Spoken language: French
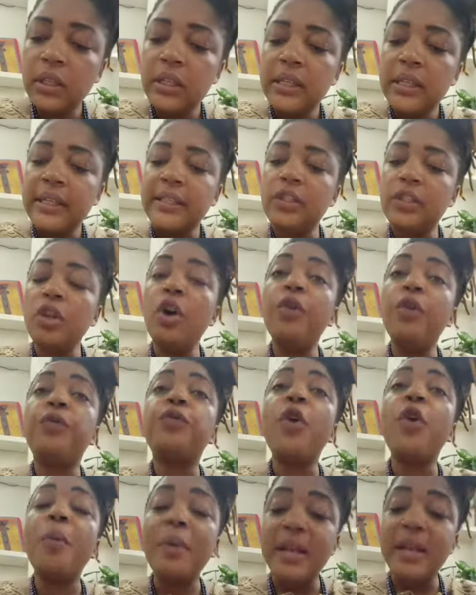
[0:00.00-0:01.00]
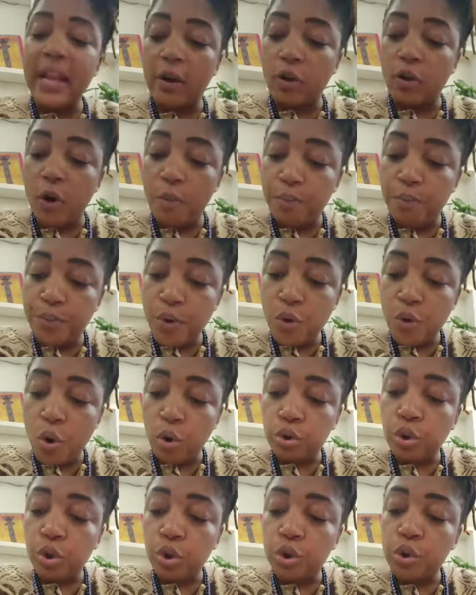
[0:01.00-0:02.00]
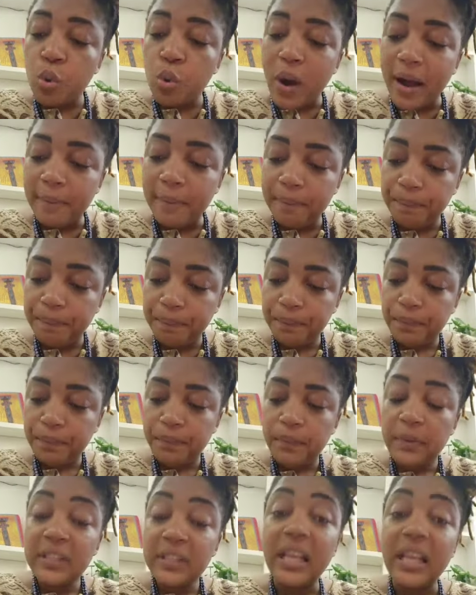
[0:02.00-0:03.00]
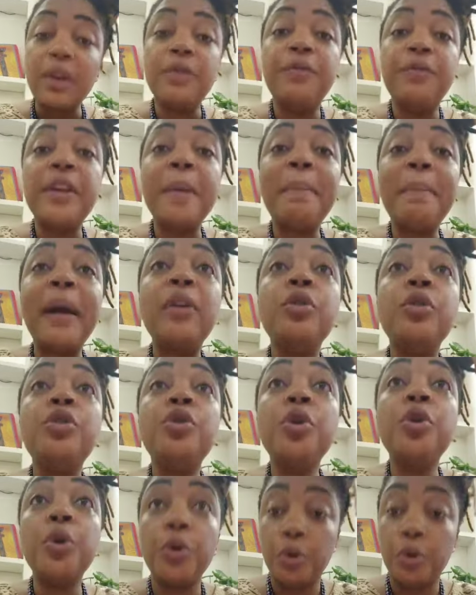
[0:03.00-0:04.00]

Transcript: Si on forme des complots contre toi, ça ne vient pas de Dieu.